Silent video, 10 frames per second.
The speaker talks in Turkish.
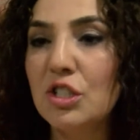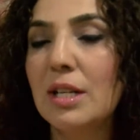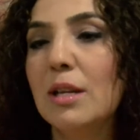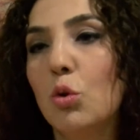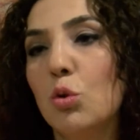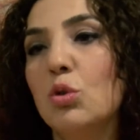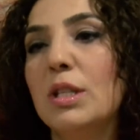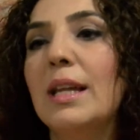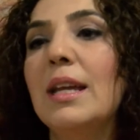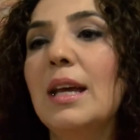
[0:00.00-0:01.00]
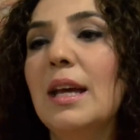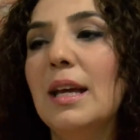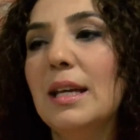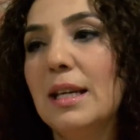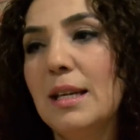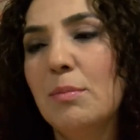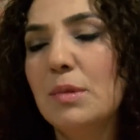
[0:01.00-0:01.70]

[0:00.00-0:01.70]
şeyleri o yüzden e,